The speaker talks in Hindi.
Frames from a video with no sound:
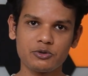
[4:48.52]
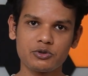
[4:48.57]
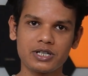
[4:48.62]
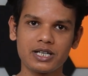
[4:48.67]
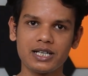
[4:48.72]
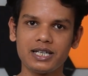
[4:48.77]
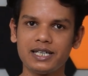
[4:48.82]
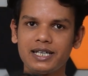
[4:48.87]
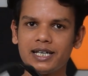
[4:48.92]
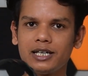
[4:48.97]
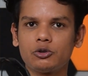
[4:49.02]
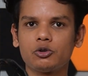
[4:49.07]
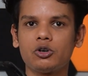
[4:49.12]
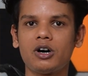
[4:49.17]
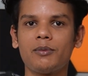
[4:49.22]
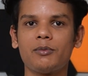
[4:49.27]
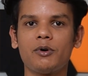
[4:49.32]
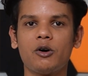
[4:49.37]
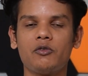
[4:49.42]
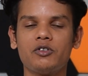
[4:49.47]
यूज़ के लिए है तो
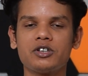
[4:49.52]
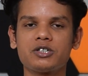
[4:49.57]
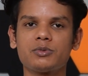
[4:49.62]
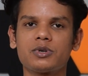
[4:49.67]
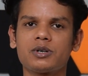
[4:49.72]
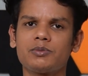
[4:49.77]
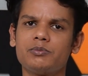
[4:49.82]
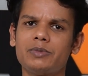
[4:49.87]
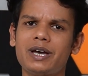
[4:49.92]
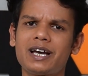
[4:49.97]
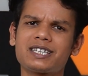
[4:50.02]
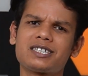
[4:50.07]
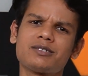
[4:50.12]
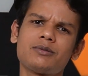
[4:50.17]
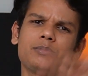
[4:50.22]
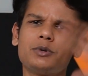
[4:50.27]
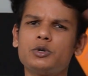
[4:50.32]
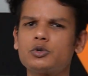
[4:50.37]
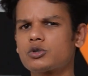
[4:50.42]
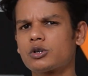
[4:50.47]
आप ऑफिस में
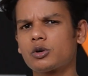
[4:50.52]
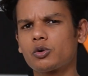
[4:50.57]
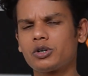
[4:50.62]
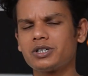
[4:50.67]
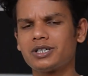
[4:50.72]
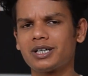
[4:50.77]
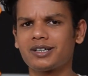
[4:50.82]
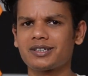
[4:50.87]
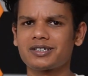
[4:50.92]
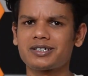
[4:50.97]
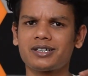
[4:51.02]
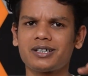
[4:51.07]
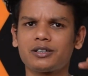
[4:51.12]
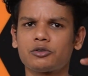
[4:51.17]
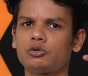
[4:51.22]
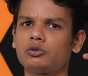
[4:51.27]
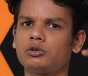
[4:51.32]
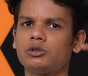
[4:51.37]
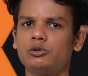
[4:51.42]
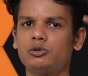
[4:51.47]
मैक्सिमम यूज़ करोगे ज़्यादा से ज़्यादा
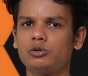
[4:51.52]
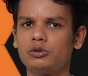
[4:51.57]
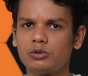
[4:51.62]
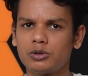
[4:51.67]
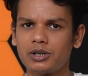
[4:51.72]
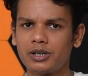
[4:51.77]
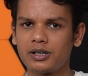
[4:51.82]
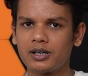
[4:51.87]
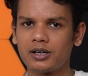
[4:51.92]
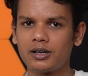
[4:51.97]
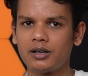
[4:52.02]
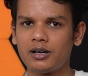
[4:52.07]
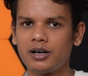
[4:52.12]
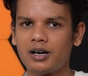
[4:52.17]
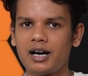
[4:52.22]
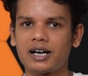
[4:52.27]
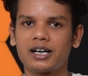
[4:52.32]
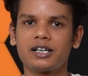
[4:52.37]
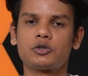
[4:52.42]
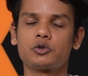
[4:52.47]
तो दो घंटा
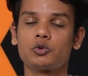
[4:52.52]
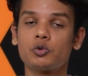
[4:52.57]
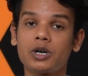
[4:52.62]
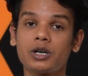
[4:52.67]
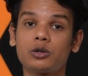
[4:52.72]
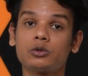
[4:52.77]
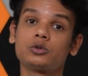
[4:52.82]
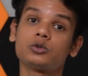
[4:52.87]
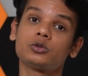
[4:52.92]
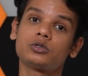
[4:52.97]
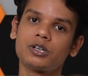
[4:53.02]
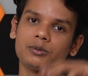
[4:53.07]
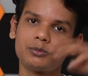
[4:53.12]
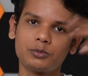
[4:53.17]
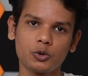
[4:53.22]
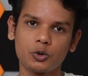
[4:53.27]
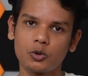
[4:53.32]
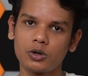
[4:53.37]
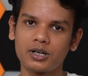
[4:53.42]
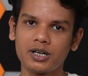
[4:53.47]
अगर स्टूडेंट हो तो तब
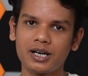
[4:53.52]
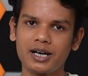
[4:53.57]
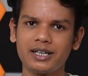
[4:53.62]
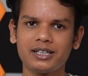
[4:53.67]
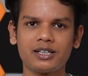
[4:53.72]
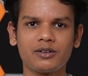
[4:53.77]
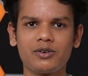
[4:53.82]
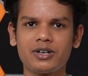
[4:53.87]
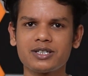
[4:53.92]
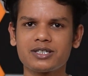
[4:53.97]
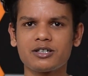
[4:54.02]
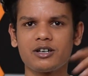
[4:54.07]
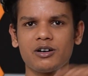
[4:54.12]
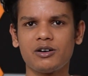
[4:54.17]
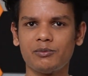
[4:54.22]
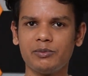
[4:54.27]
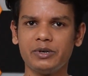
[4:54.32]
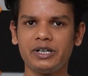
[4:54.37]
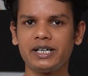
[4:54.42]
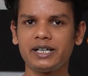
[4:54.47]
दो घंटा अदरवाइज
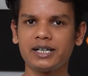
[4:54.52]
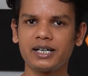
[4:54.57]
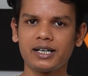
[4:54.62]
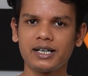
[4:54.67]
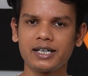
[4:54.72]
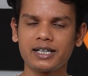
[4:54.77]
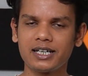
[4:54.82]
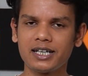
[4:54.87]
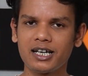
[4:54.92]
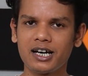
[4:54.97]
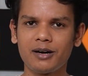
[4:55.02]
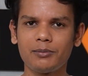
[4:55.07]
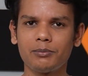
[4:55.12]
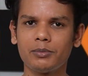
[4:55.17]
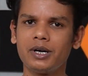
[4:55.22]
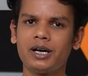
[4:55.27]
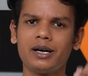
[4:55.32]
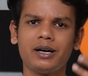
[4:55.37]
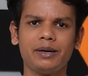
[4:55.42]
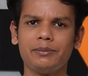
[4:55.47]
मीटिंग करने के लिए आप
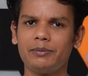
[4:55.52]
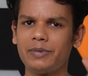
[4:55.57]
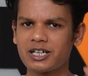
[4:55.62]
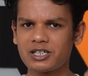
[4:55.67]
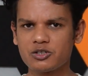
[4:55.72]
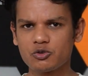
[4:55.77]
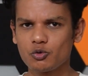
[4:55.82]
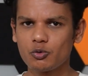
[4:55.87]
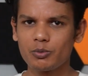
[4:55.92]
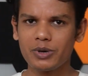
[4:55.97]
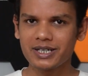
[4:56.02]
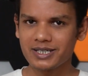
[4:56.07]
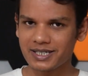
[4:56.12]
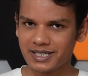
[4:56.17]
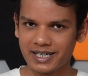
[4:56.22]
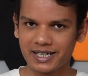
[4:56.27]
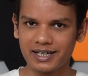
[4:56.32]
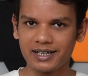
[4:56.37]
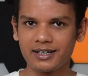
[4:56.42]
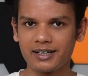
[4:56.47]
मैक्स टू मैक्स
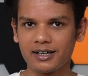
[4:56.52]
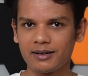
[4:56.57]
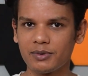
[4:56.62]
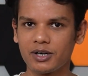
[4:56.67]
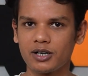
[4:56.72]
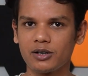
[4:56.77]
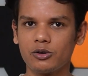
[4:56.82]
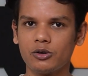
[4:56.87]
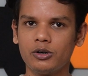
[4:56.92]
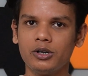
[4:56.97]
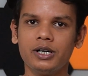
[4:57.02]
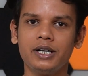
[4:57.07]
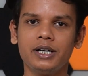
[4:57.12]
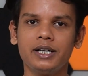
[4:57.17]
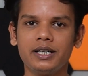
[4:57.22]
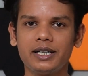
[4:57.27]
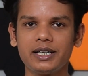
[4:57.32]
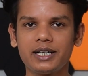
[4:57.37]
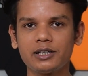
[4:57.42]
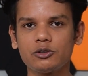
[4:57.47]
एक घंटा मान लो
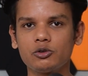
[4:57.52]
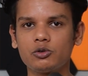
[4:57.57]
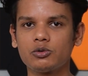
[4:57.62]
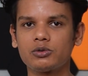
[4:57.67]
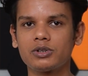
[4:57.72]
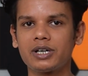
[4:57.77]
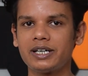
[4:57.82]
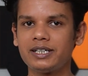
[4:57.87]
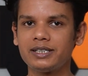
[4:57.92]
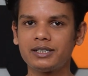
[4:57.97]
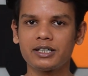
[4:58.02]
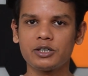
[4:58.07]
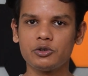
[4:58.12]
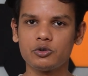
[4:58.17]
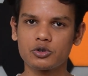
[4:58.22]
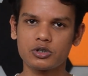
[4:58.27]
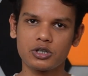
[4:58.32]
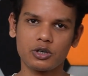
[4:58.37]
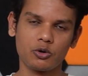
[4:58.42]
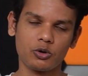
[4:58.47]
ठीक है तो उतना ही तक
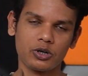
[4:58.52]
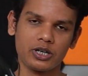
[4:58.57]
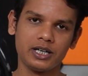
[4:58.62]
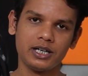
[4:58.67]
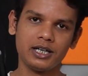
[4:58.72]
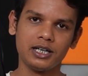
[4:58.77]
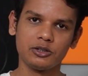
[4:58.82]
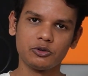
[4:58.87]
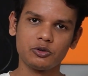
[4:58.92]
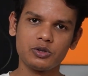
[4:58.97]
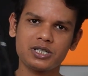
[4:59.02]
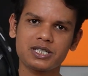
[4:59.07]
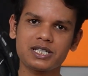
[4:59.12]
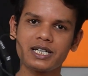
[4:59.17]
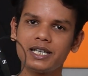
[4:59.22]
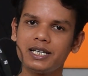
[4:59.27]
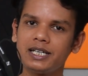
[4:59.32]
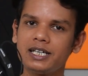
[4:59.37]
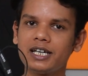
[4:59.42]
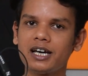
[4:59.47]
यूज़ करोगे तो
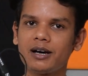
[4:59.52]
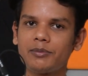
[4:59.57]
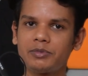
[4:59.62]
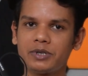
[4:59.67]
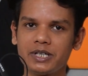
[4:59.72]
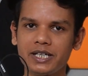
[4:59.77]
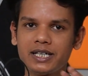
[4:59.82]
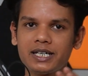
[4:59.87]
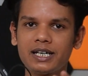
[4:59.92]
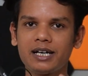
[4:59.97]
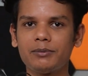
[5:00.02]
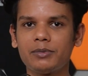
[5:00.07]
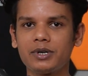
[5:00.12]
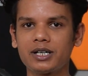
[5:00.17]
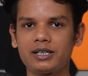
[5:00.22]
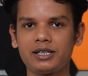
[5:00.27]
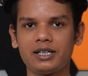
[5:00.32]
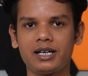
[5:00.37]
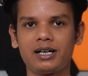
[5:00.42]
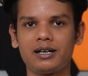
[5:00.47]
इसके लिए अब ठीक है
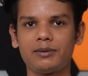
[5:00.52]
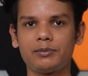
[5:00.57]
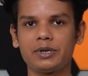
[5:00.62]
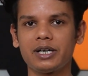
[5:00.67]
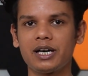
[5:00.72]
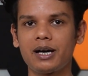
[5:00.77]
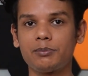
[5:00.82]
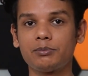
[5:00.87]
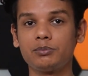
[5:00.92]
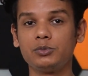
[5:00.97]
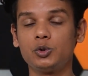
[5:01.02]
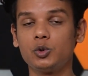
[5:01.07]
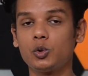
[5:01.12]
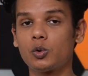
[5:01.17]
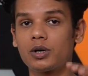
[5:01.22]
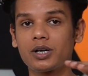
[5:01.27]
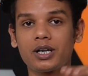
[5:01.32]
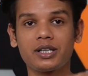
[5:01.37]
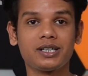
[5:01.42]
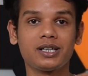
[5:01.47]
बट यहाँ पे आप दो
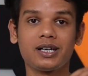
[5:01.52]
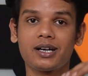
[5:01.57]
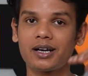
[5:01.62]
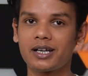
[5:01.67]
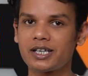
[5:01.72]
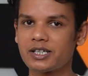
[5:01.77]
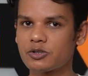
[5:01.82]
घंटा तीन घंटा